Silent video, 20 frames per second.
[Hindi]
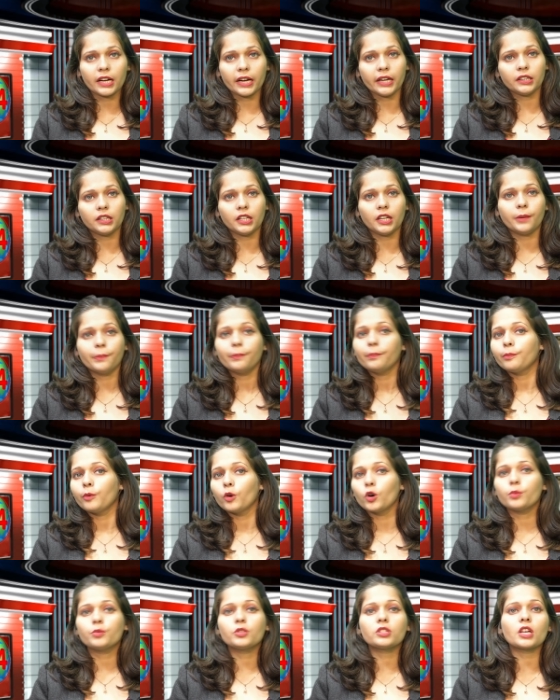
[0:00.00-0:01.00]
गई थी
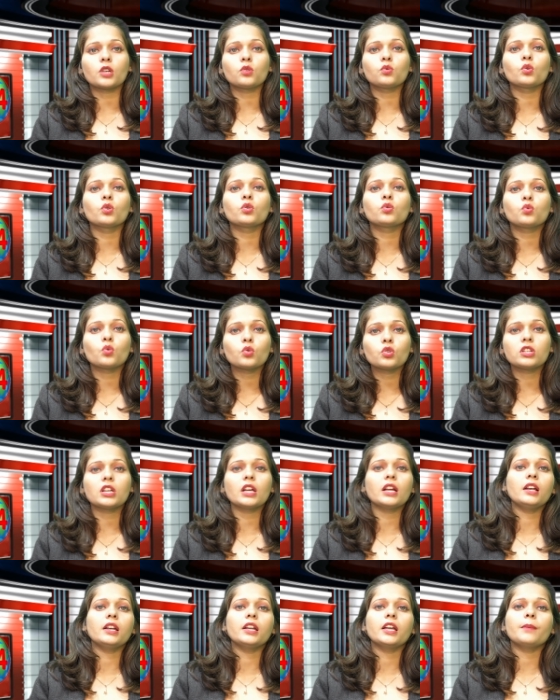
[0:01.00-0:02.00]
पूर्व ससुर
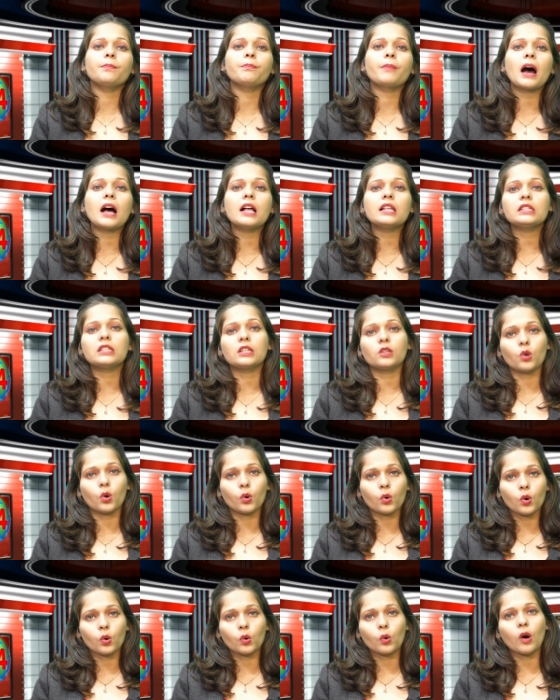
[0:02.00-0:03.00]
सुशील ने पांच
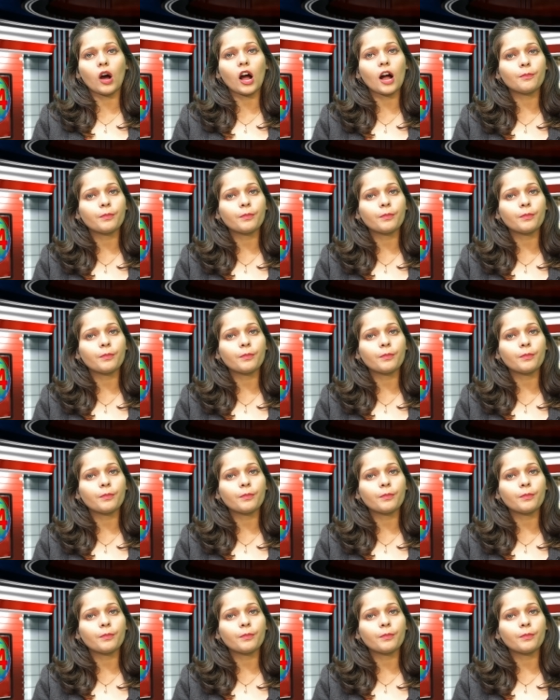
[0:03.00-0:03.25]
लोगों को